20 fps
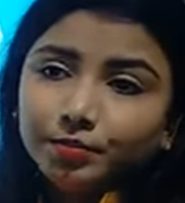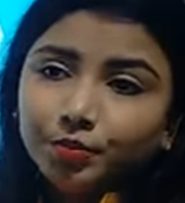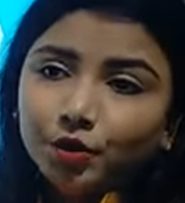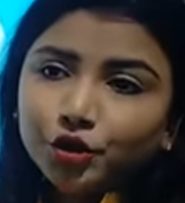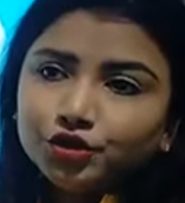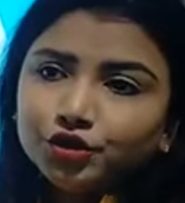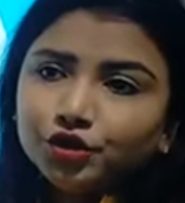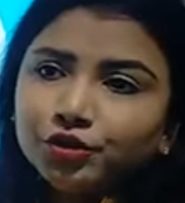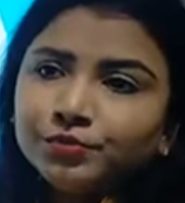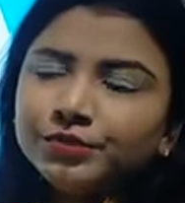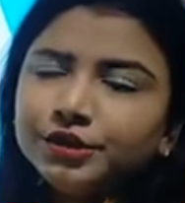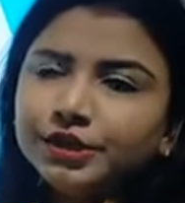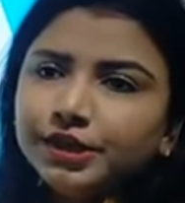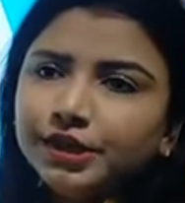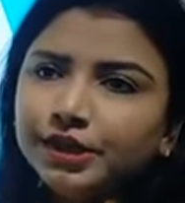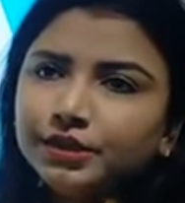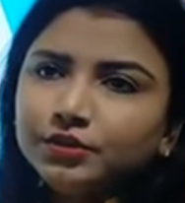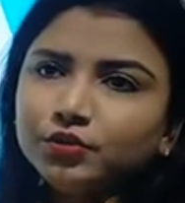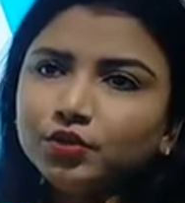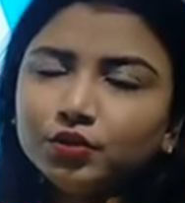পশম যে
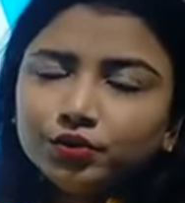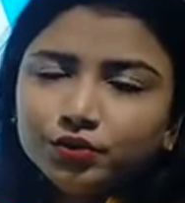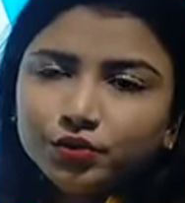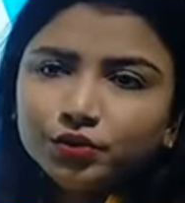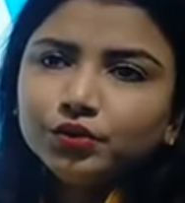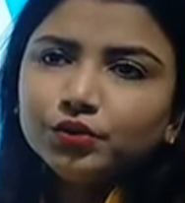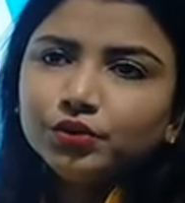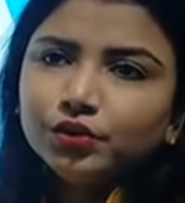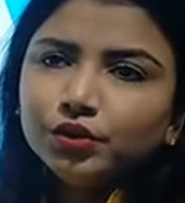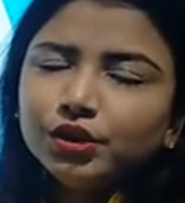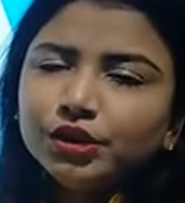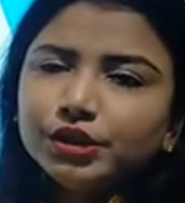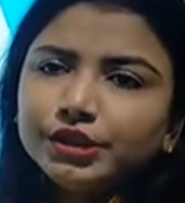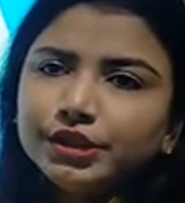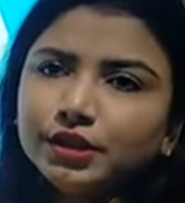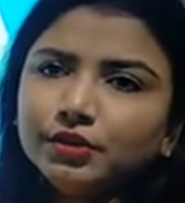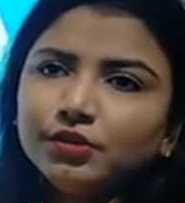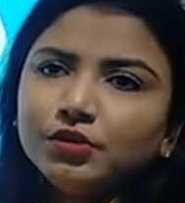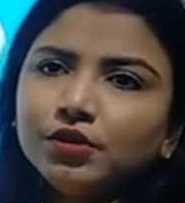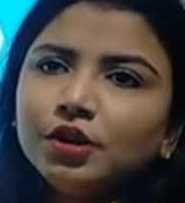তন্তুগুলো
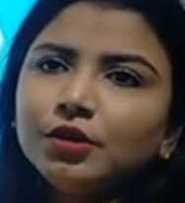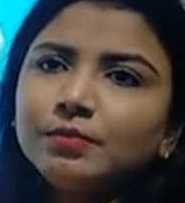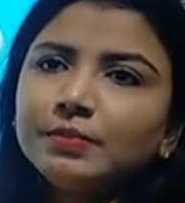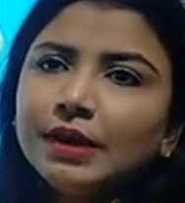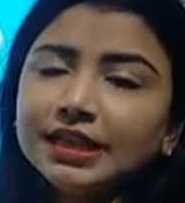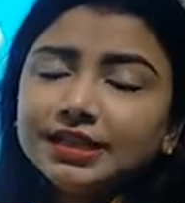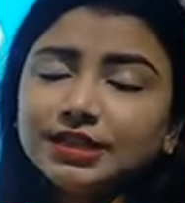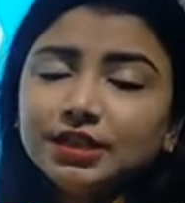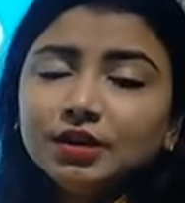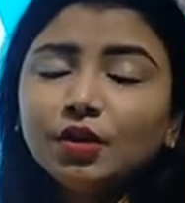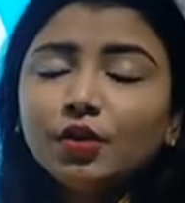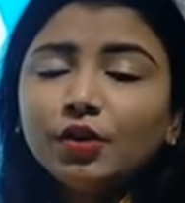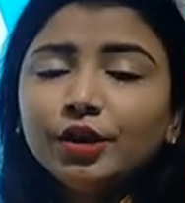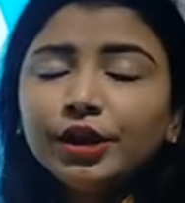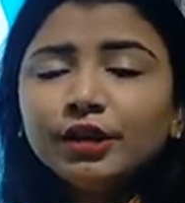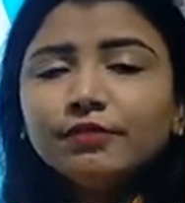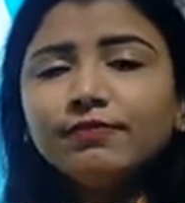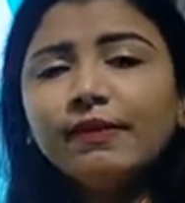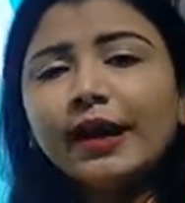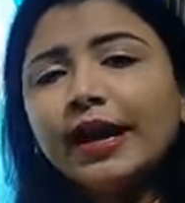সেগুলোর মাঝে
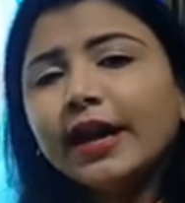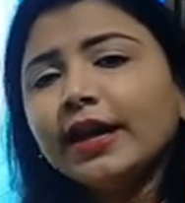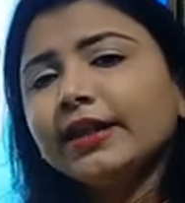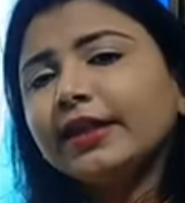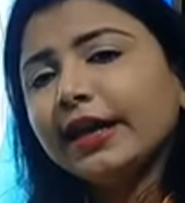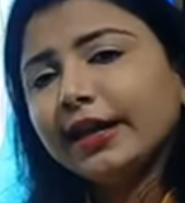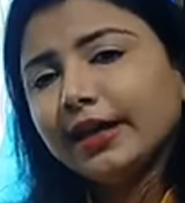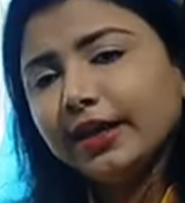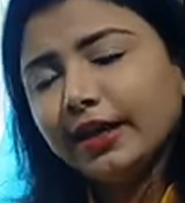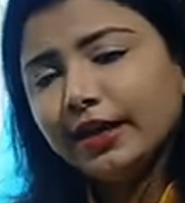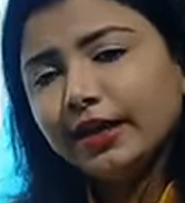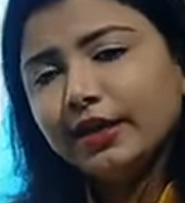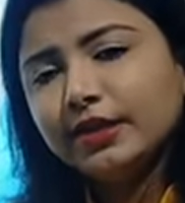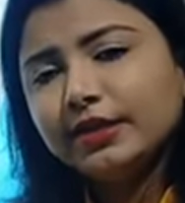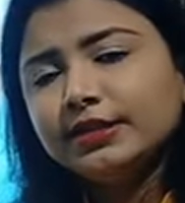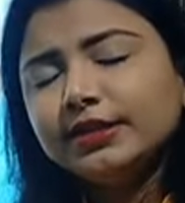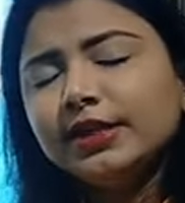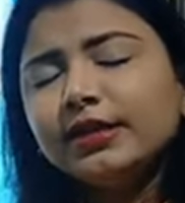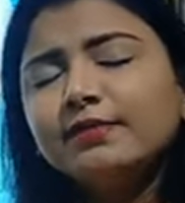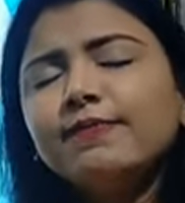অনেক ফাঁকা থাকে
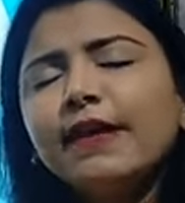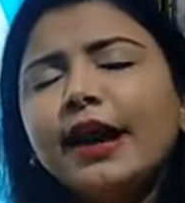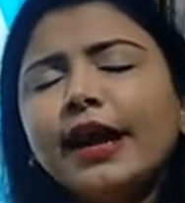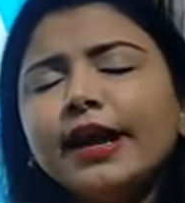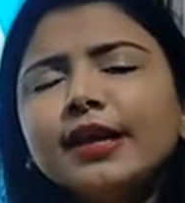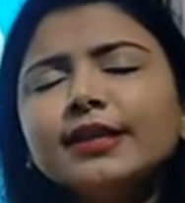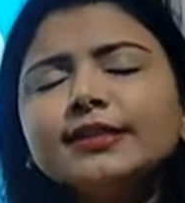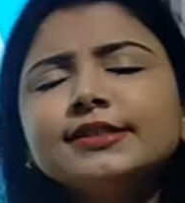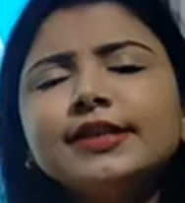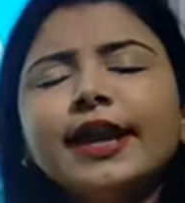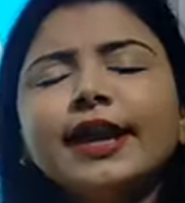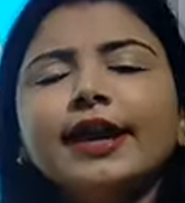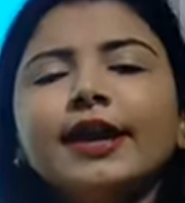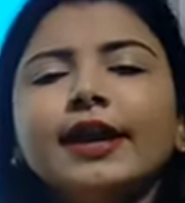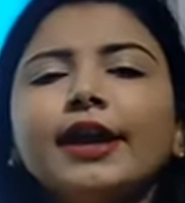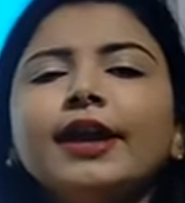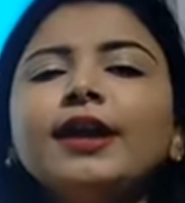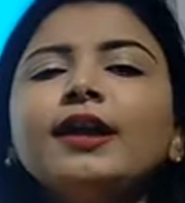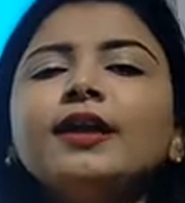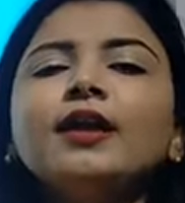সে ফাঁকা
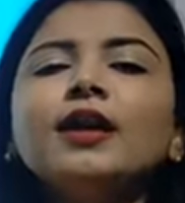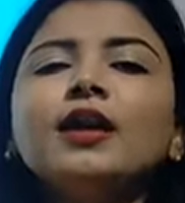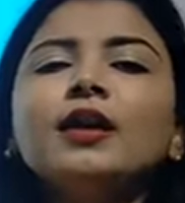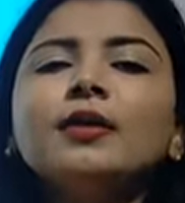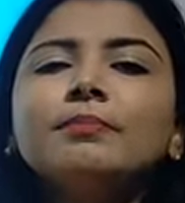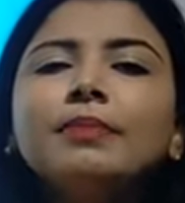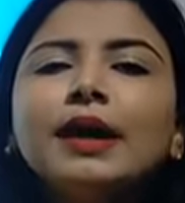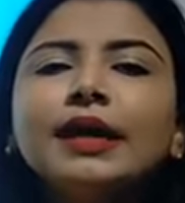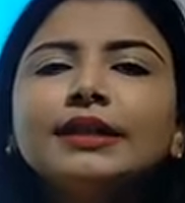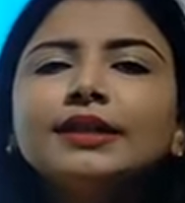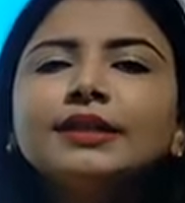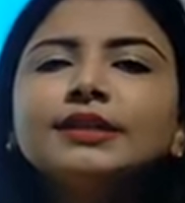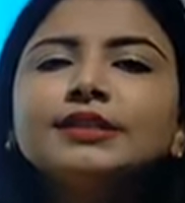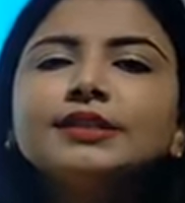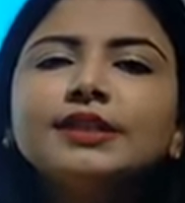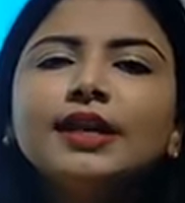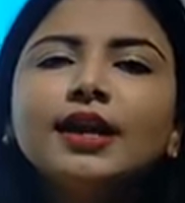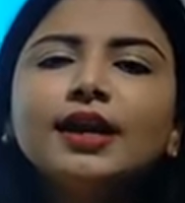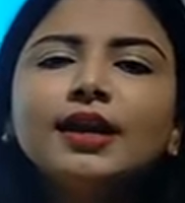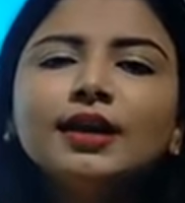জায়গায়
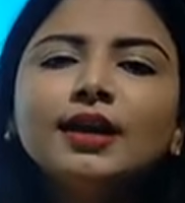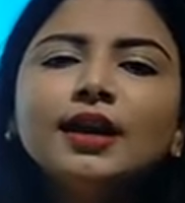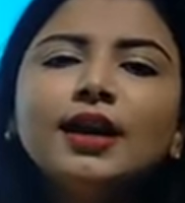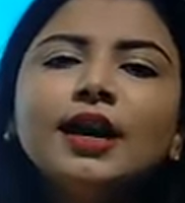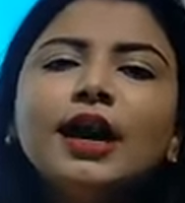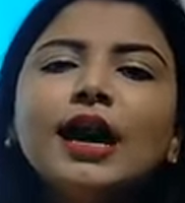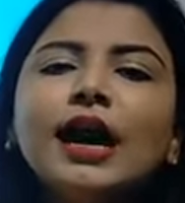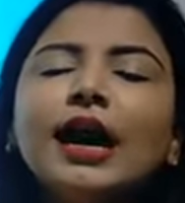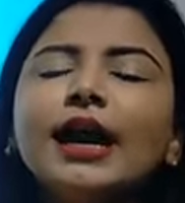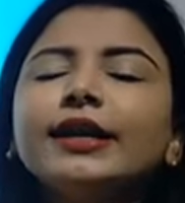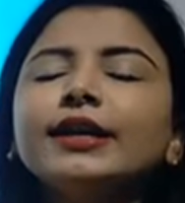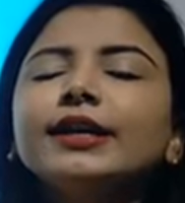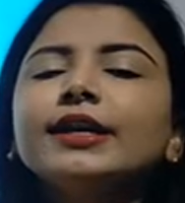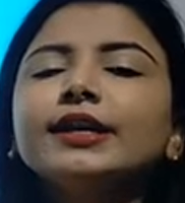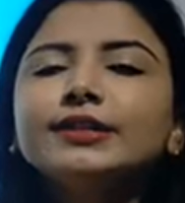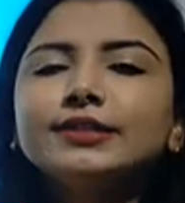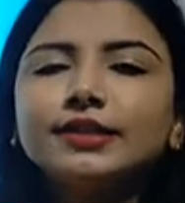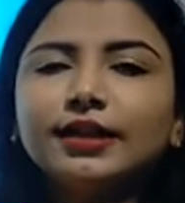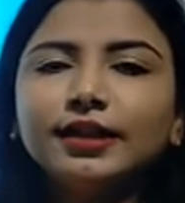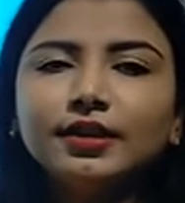বাতাসটা আটকে
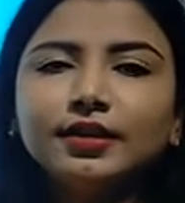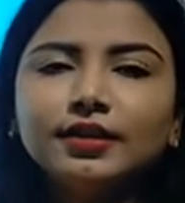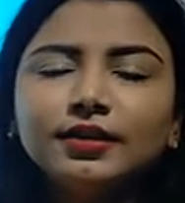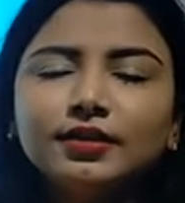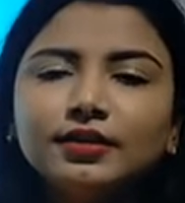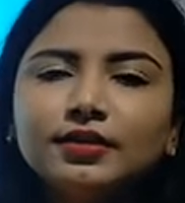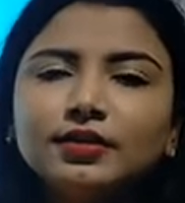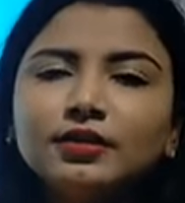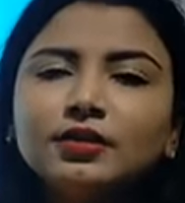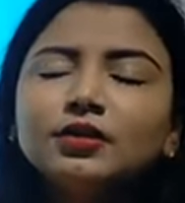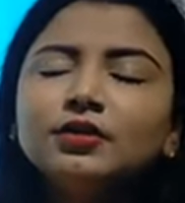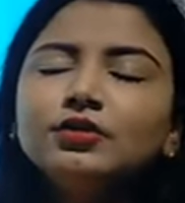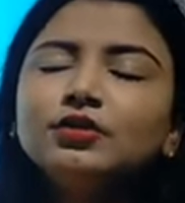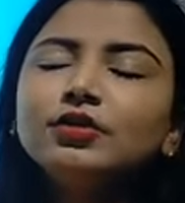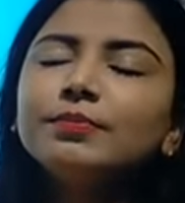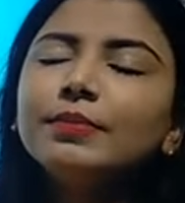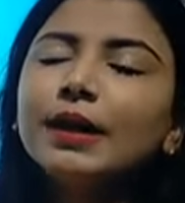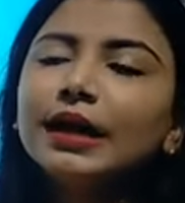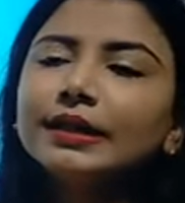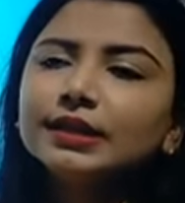যায় তো
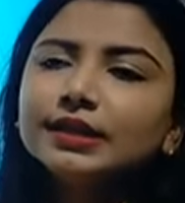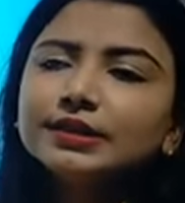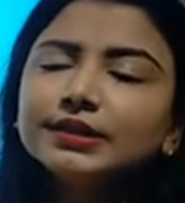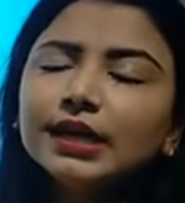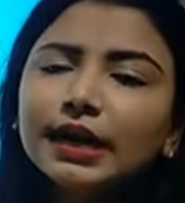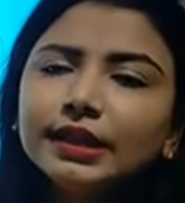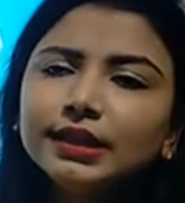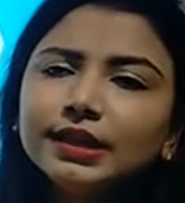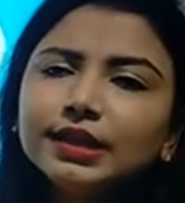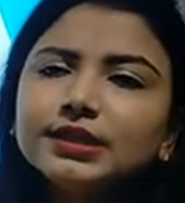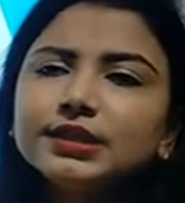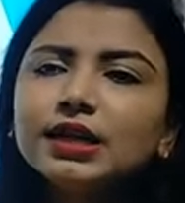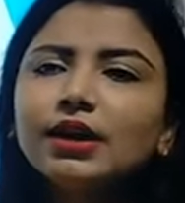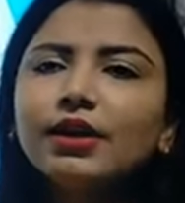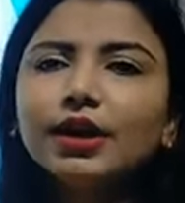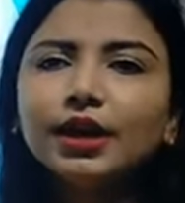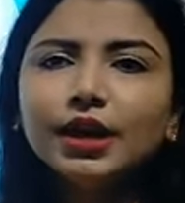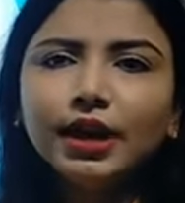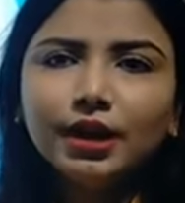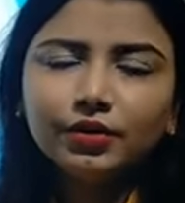বাতাস আটকে
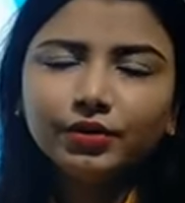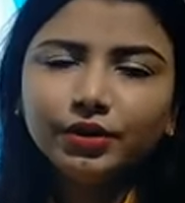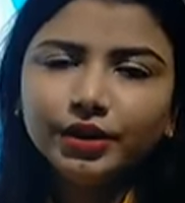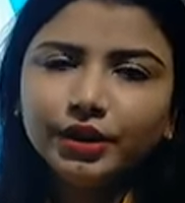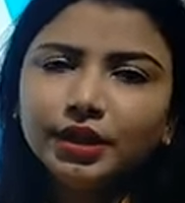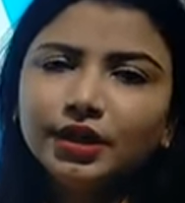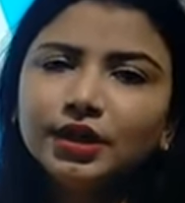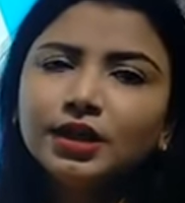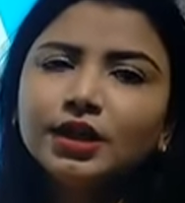যাওয়ার কারণে